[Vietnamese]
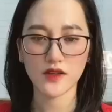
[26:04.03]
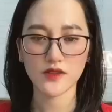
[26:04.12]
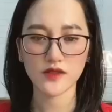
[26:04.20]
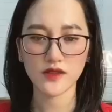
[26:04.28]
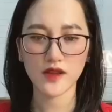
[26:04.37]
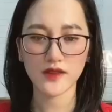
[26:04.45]

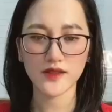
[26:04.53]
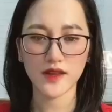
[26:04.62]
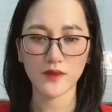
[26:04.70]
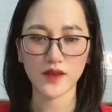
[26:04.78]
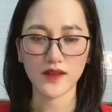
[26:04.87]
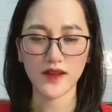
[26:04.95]
Chiếc nhẫn
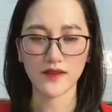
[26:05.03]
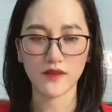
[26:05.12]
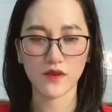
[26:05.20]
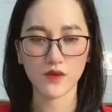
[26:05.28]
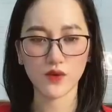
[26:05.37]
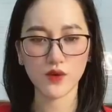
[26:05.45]
nằm bên cạnh
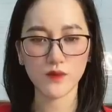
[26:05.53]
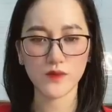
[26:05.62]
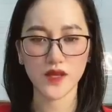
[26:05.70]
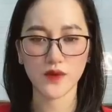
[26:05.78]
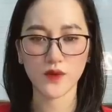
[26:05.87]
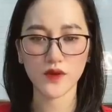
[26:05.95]
ngón út
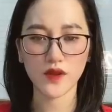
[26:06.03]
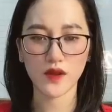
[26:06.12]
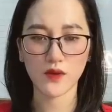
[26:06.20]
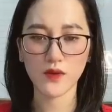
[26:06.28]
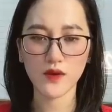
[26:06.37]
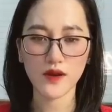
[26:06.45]
bị khuyết
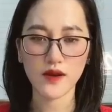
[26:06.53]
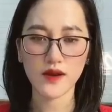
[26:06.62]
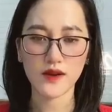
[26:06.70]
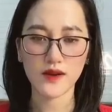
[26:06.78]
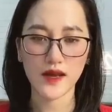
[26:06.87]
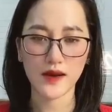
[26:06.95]
thiếu
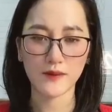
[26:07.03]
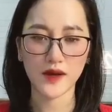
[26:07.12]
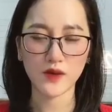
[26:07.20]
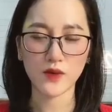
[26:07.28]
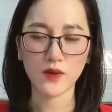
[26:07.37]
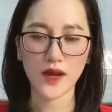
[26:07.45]
Làm
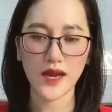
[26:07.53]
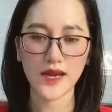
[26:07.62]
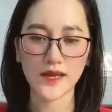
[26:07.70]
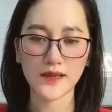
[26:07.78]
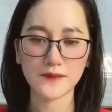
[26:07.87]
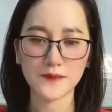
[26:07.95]
mắt cô cay
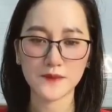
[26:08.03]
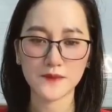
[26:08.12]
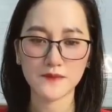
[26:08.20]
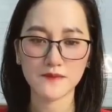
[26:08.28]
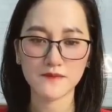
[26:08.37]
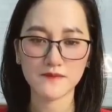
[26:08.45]
lên
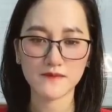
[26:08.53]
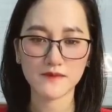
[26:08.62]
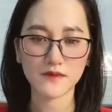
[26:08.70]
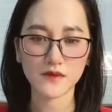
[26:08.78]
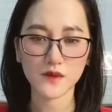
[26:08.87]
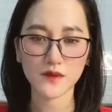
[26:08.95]

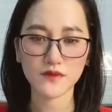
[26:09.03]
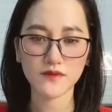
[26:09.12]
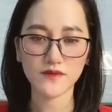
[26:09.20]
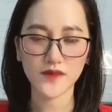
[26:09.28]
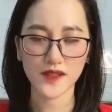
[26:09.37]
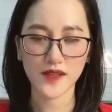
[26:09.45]

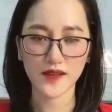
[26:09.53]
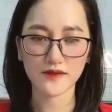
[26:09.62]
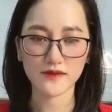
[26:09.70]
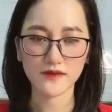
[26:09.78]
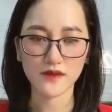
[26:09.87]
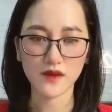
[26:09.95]
Bị Thành
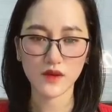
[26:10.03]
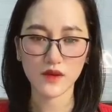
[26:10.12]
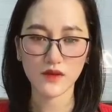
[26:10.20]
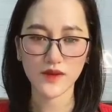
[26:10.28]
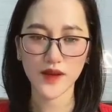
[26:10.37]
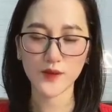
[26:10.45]

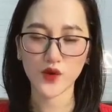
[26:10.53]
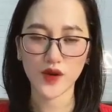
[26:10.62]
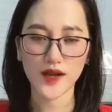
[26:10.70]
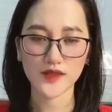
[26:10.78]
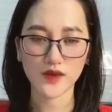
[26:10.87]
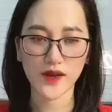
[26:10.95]
Em muốn
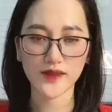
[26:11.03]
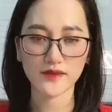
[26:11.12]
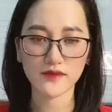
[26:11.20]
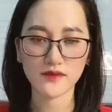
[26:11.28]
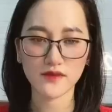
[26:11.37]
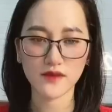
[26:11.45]
gả cho anh
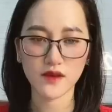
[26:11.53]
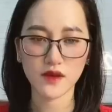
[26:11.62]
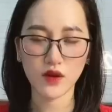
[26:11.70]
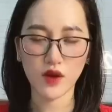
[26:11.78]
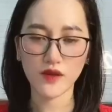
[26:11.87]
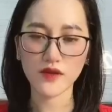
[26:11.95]

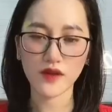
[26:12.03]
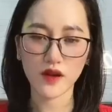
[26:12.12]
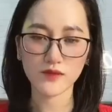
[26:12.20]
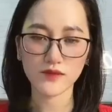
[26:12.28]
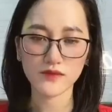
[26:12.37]
Có được không